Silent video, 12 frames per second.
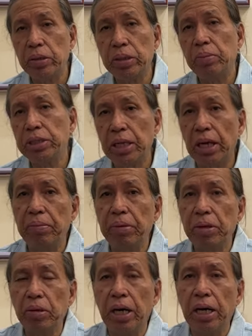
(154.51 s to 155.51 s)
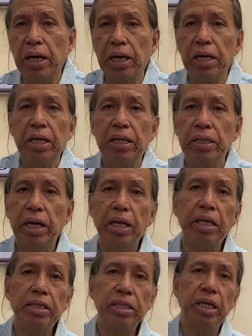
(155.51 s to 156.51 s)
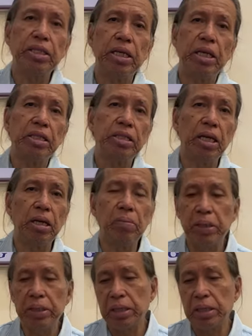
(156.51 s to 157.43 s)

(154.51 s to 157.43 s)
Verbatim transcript: Di ba sinabi ko nga, dahil nagsasala-salabat,